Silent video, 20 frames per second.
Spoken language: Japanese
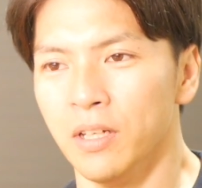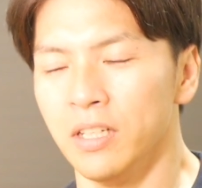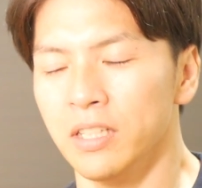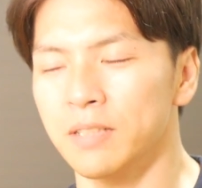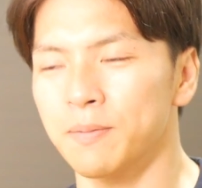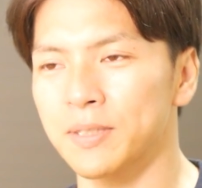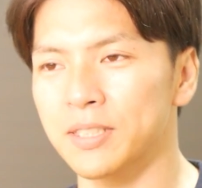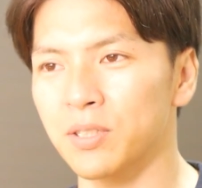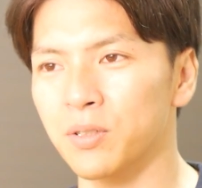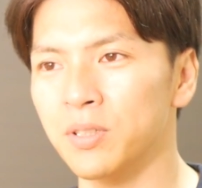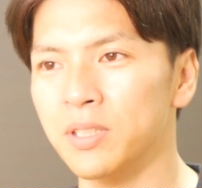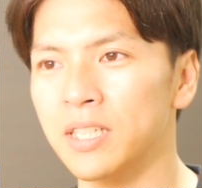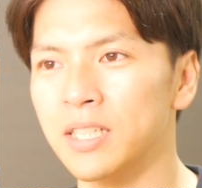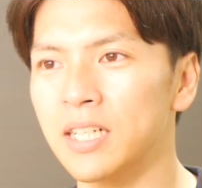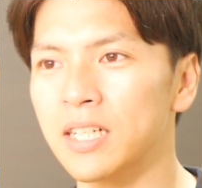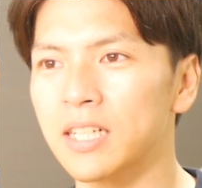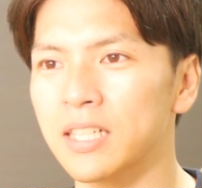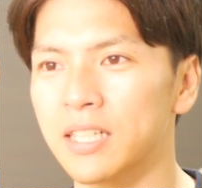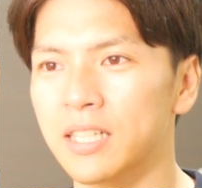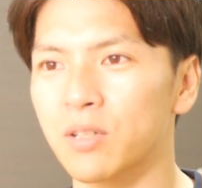でまあそんな
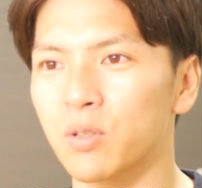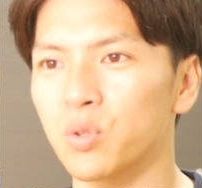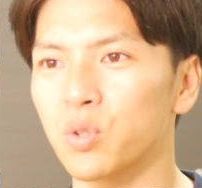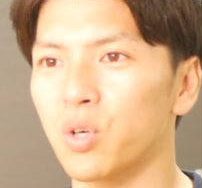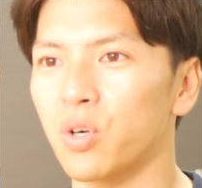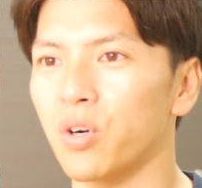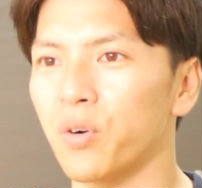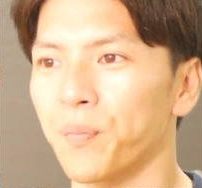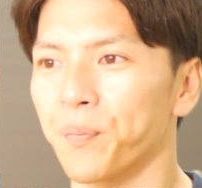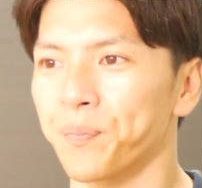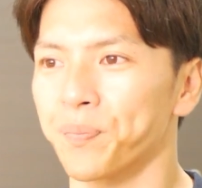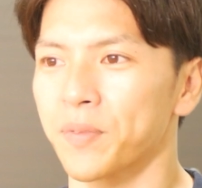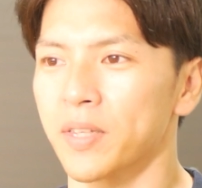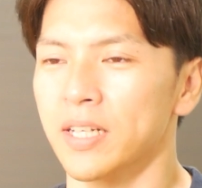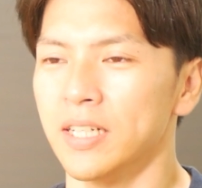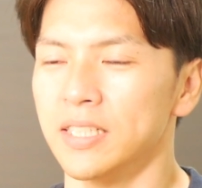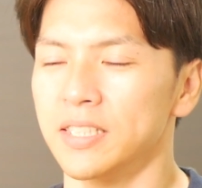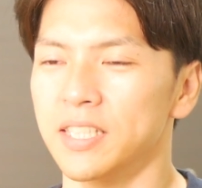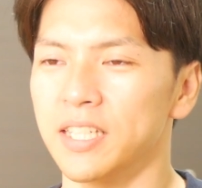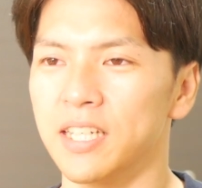中でこの
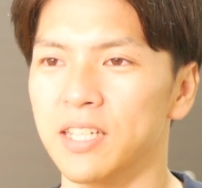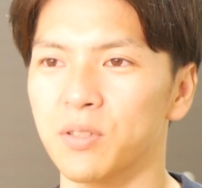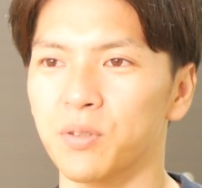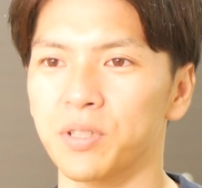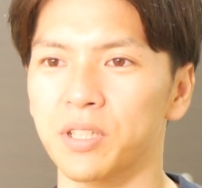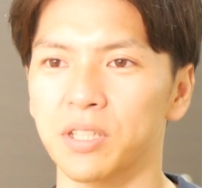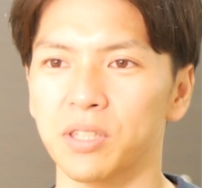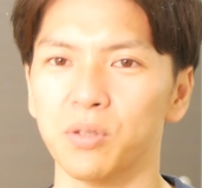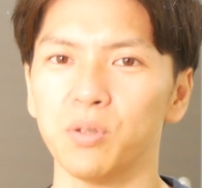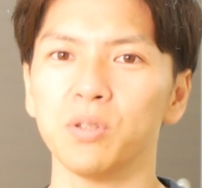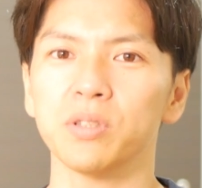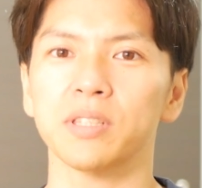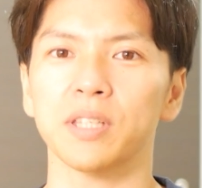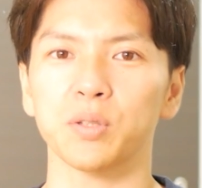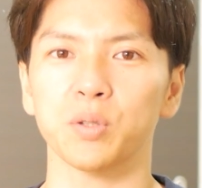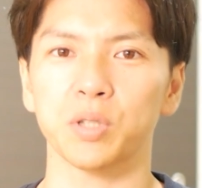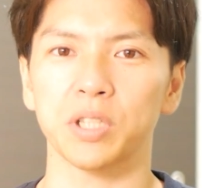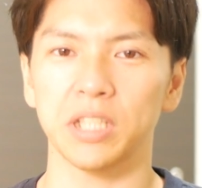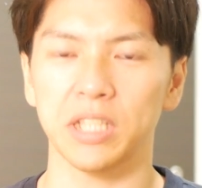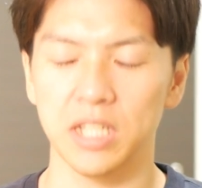制度に通っ
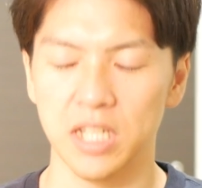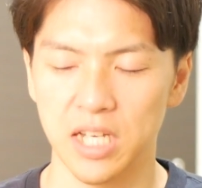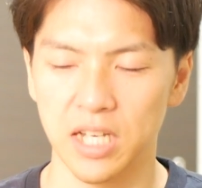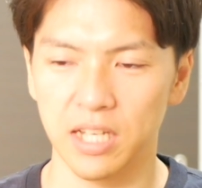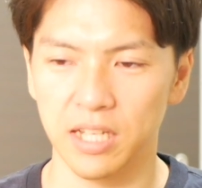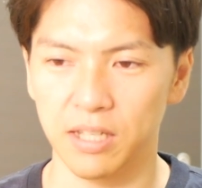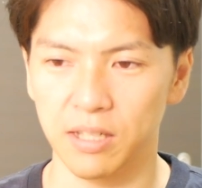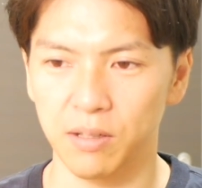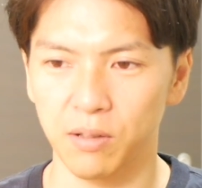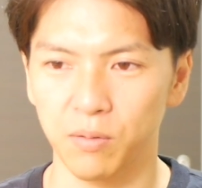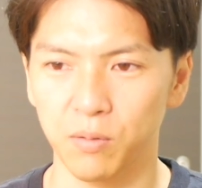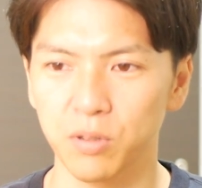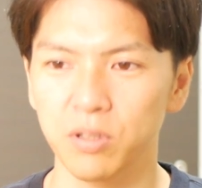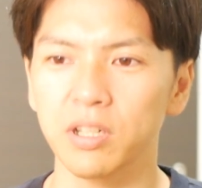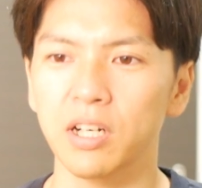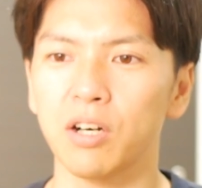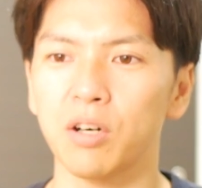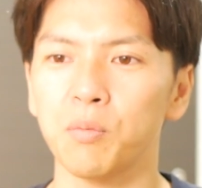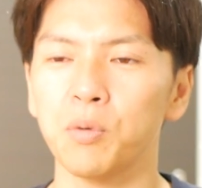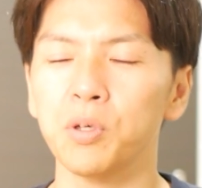た時に
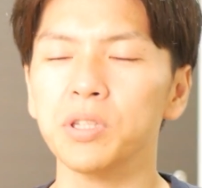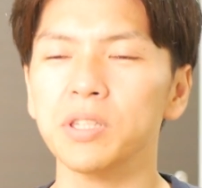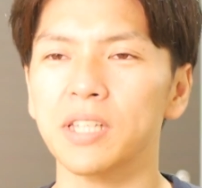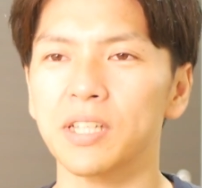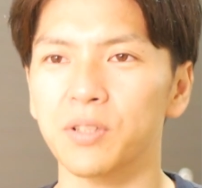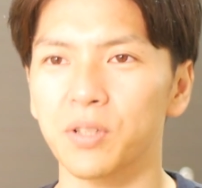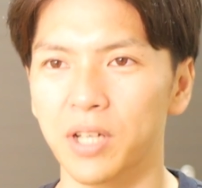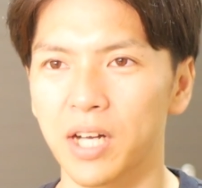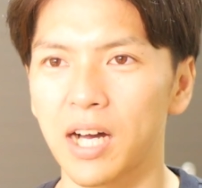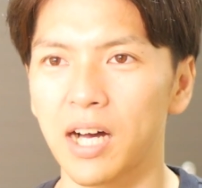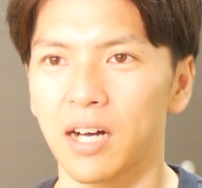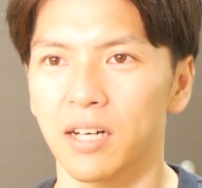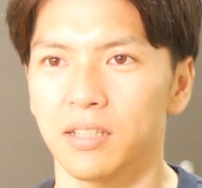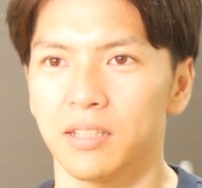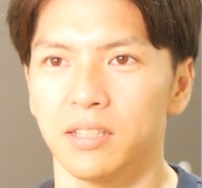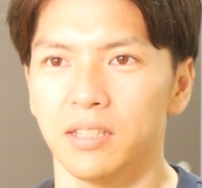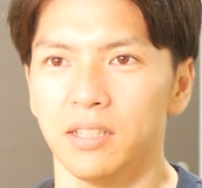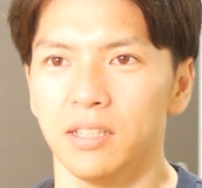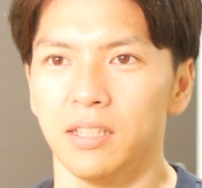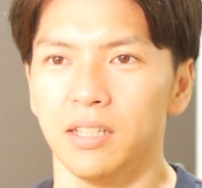僕が思ったのが、
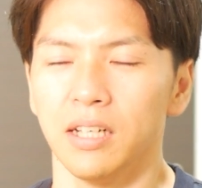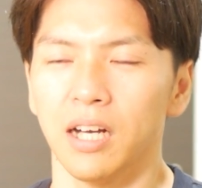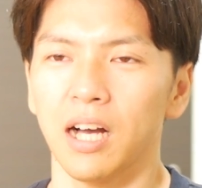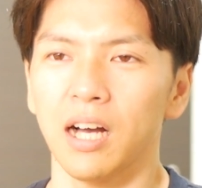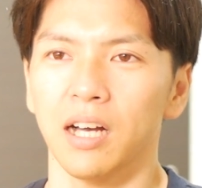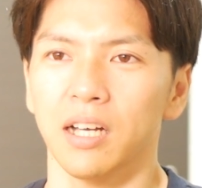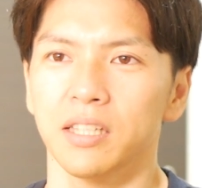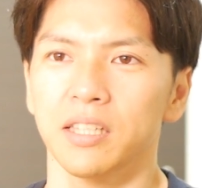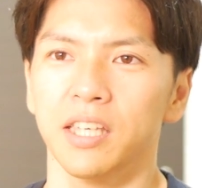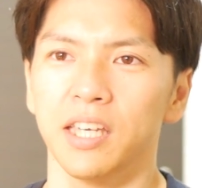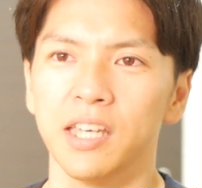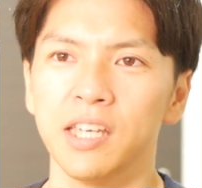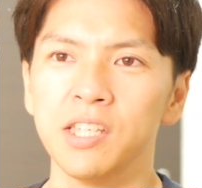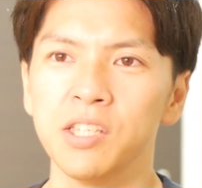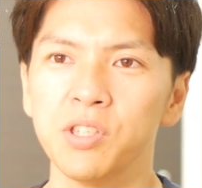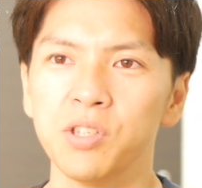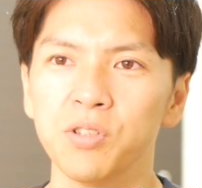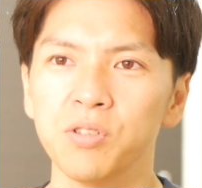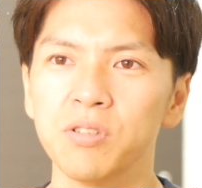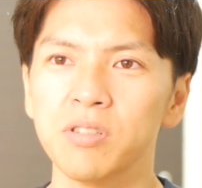あ、
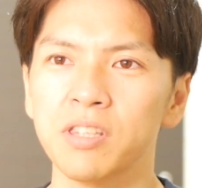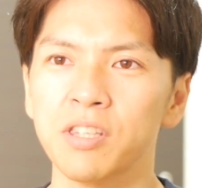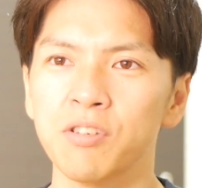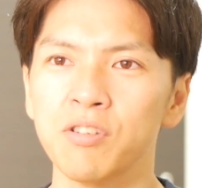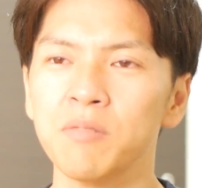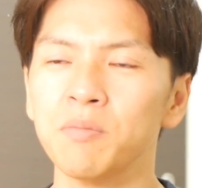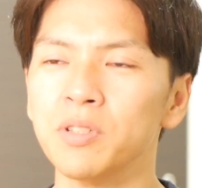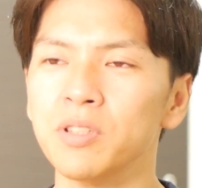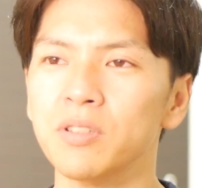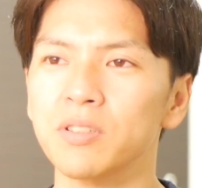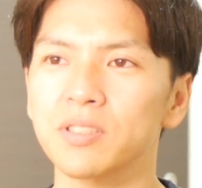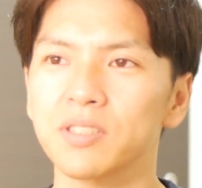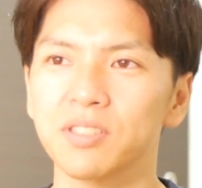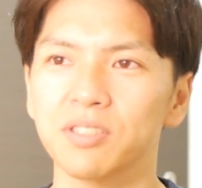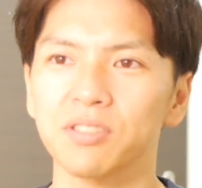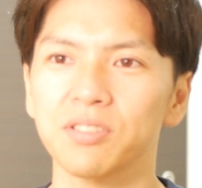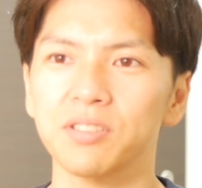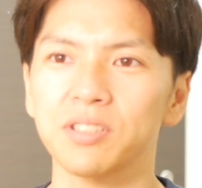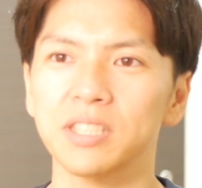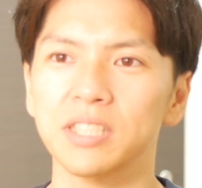研究っていうものを
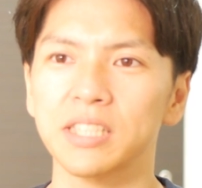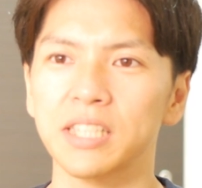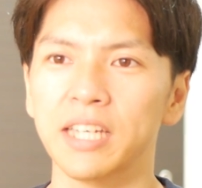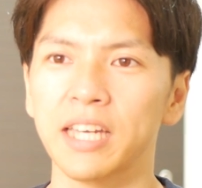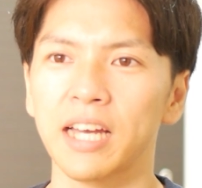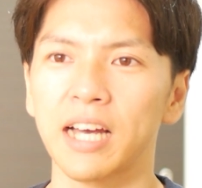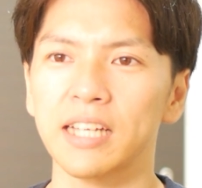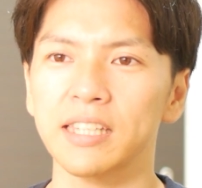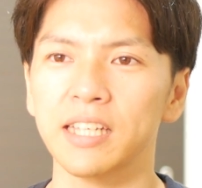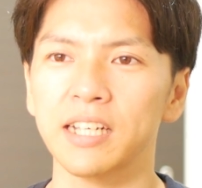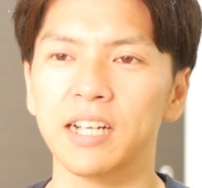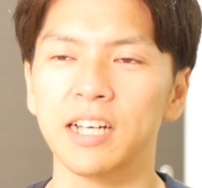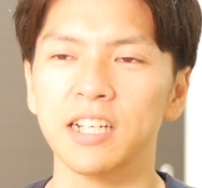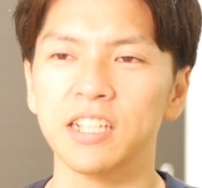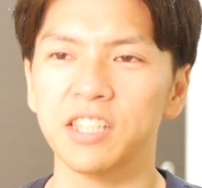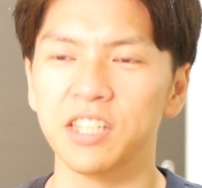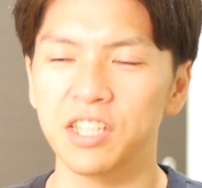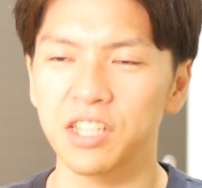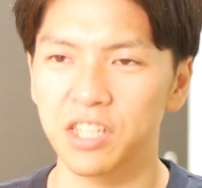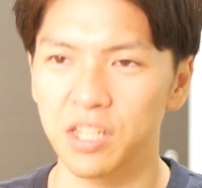通じて
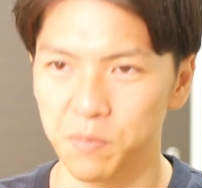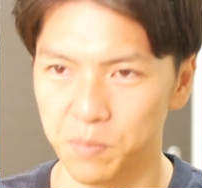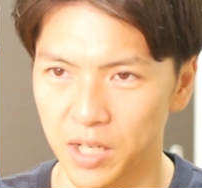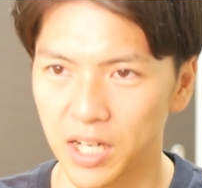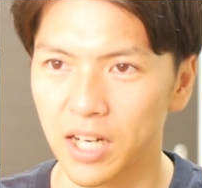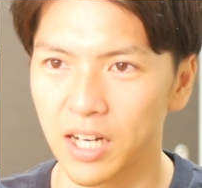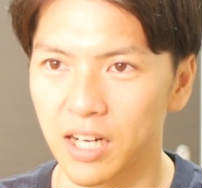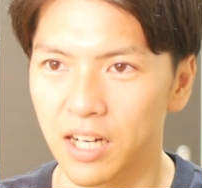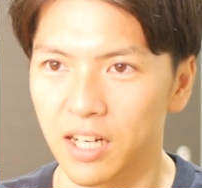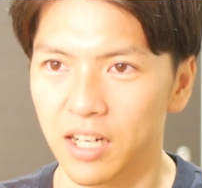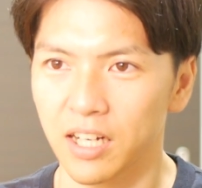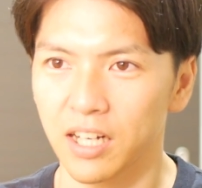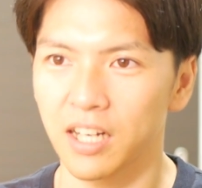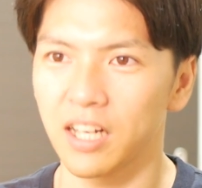働いていけば、